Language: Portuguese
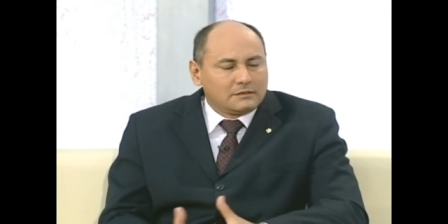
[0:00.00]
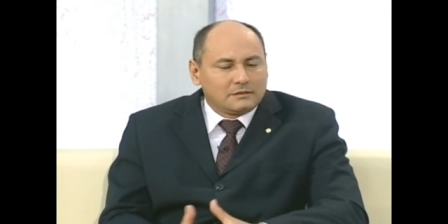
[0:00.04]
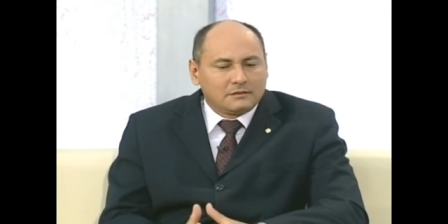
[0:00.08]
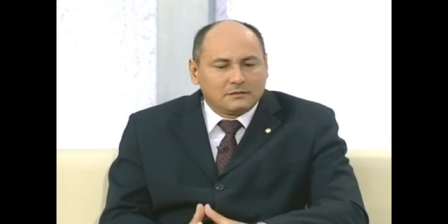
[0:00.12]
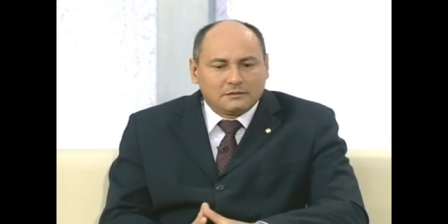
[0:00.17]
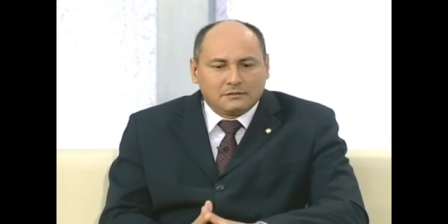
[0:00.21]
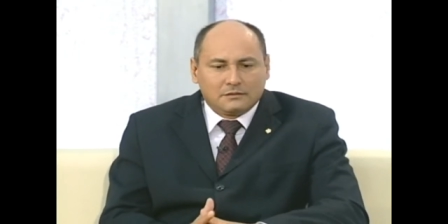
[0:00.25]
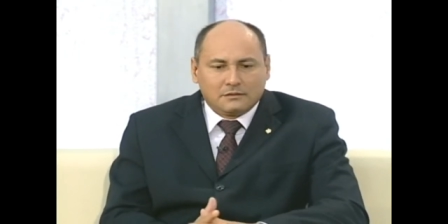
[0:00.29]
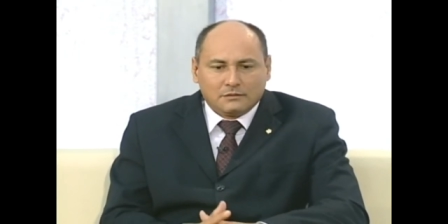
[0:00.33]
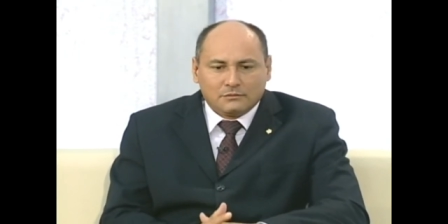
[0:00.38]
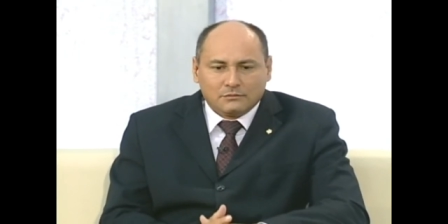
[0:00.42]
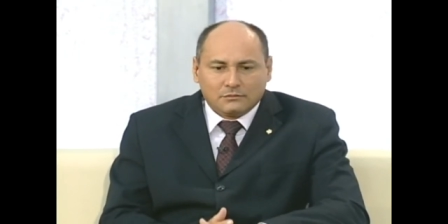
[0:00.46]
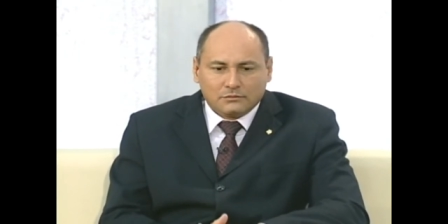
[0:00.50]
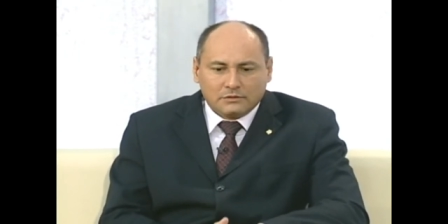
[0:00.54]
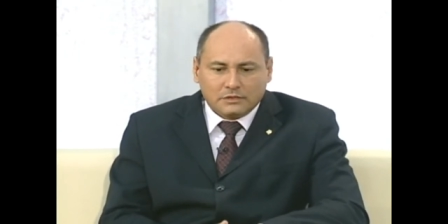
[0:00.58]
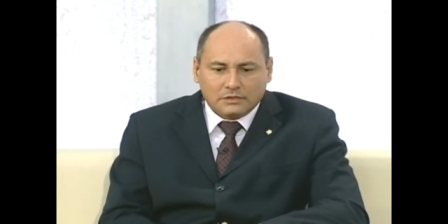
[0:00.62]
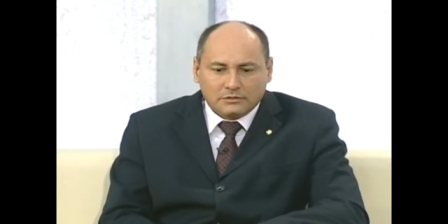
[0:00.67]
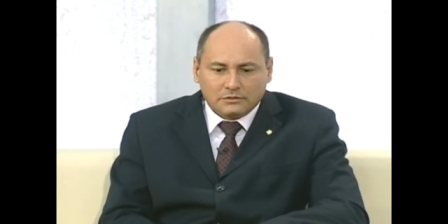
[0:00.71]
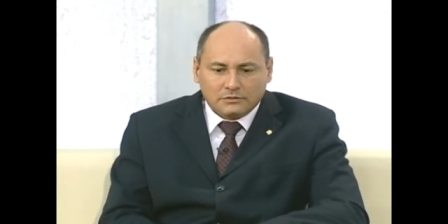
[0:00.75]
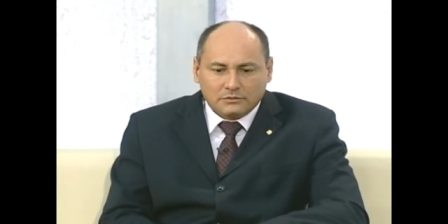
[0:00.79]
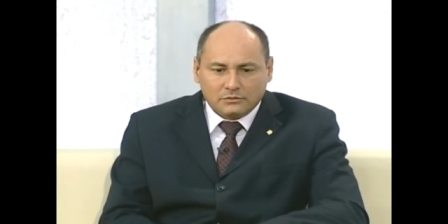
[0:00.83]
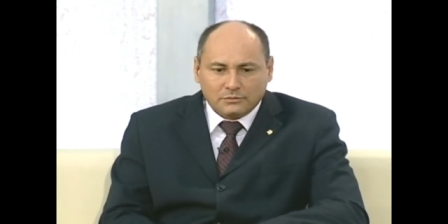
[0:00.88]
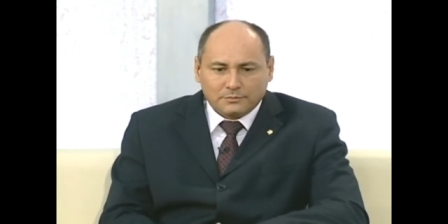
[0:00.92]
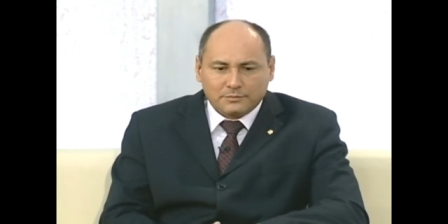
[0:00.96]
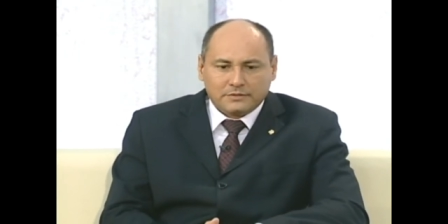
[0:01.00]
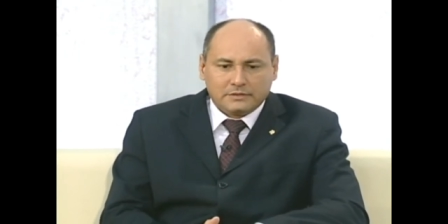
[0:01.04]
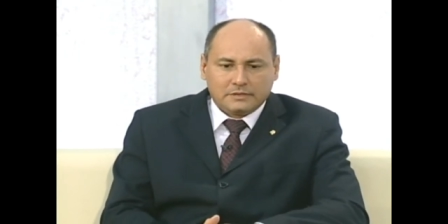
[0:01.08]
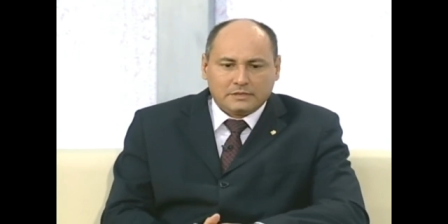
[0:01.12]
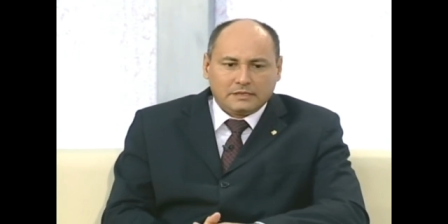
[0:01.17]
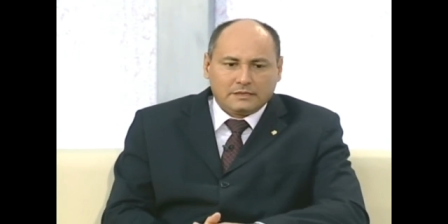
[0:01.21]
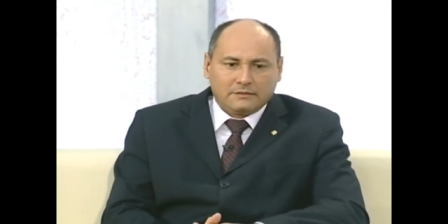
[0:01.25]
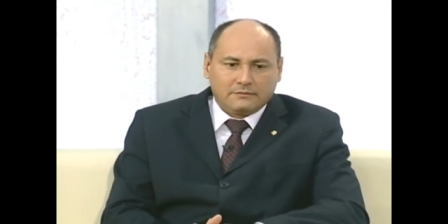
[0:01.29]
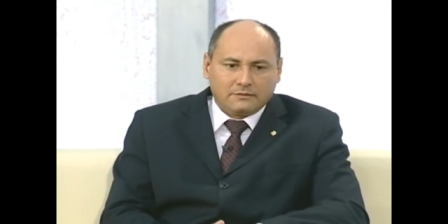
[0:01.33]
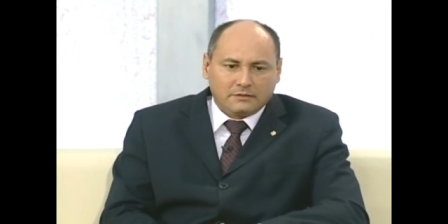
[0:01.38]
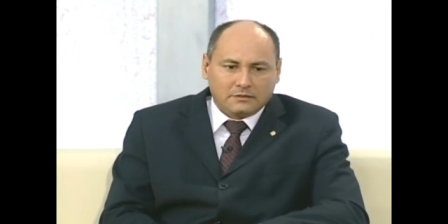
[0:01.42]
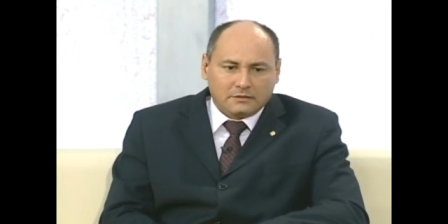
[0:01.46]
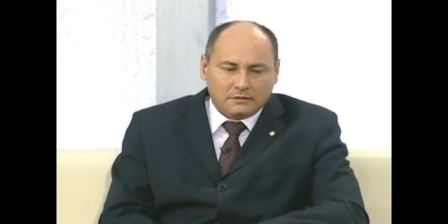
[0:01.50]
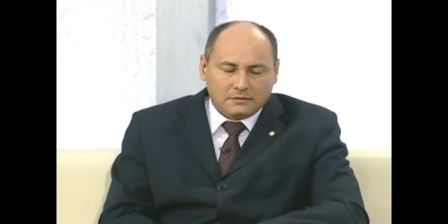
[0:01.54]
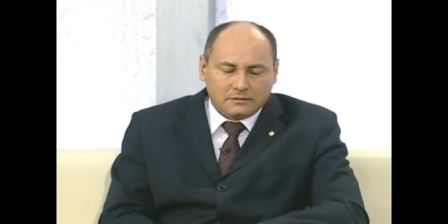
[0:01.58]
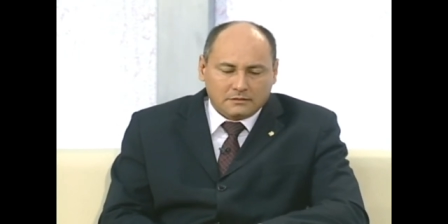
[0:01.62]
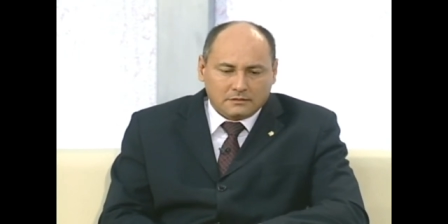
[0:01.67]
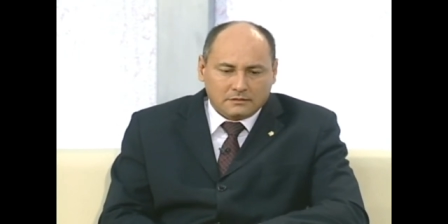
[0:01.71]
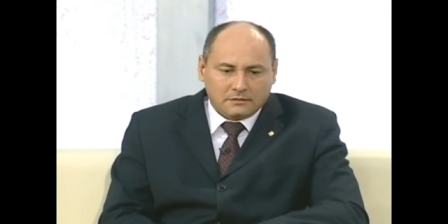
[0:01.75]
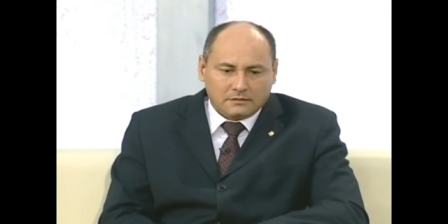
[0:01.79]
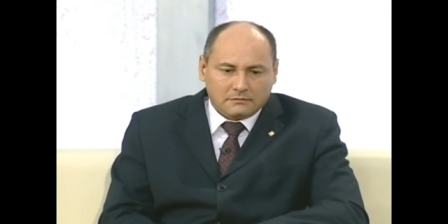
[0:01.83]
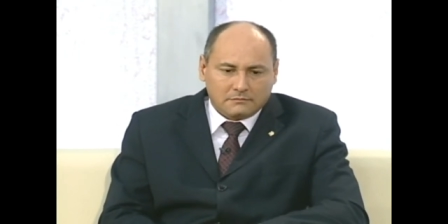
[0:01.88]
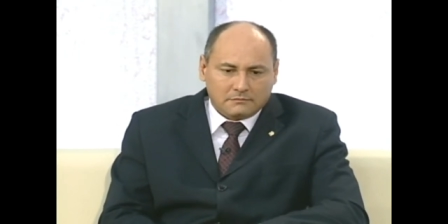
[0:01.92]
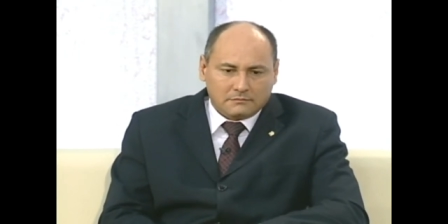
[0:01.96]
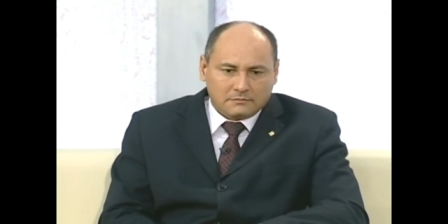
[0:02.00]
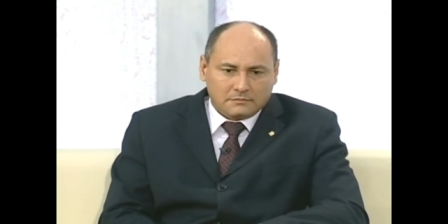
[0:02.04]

Então, o que a gente observa, é,